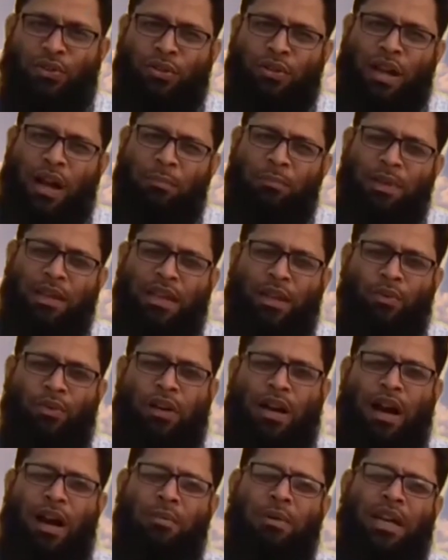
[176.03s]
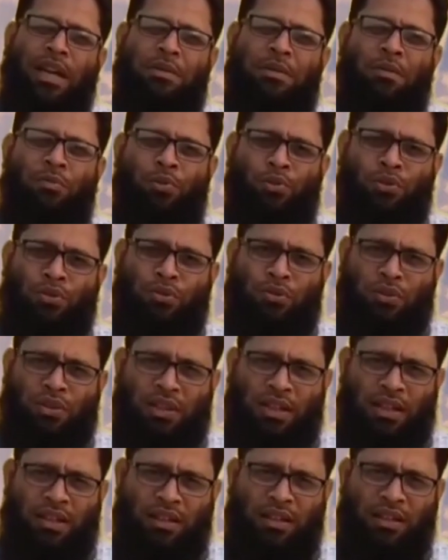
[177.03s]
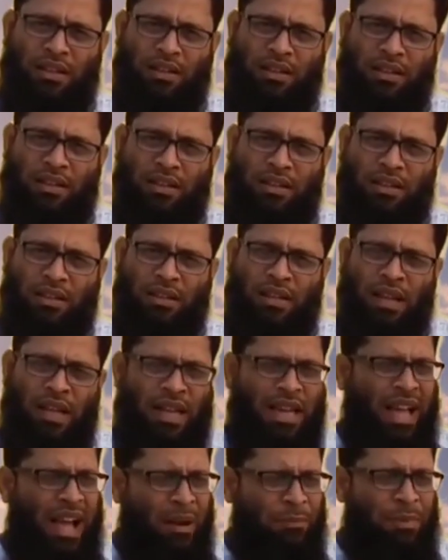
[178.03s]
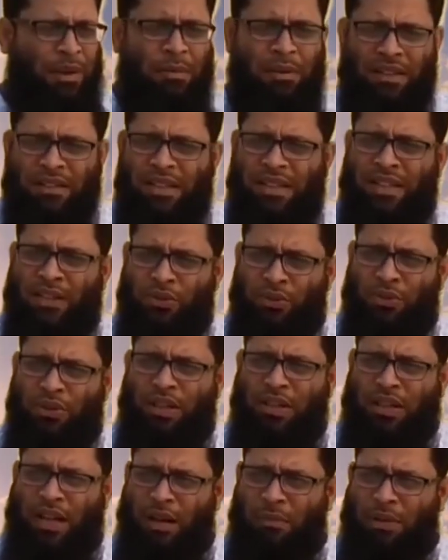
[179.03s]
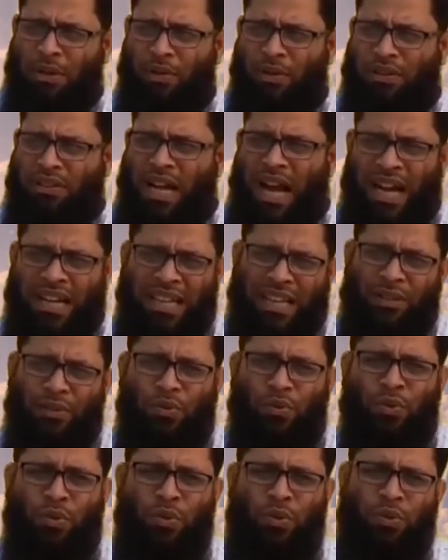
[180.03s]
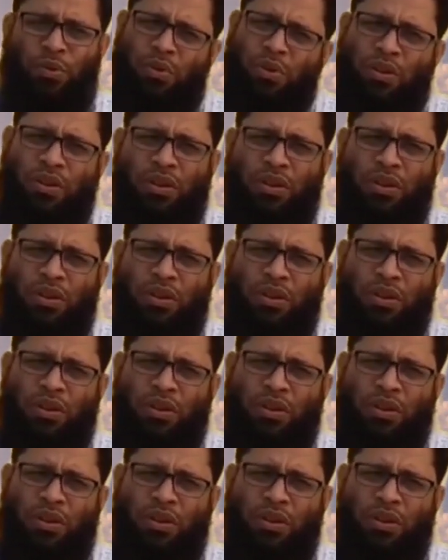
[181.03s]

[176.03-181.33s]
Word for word: সুতরাং আপনি কেন খাবার এভাবে মজুত করতে গেলেন হ্যাঁ আপনার বাড়িতে কিছুদিনের খাবার রয়েছে আর একটু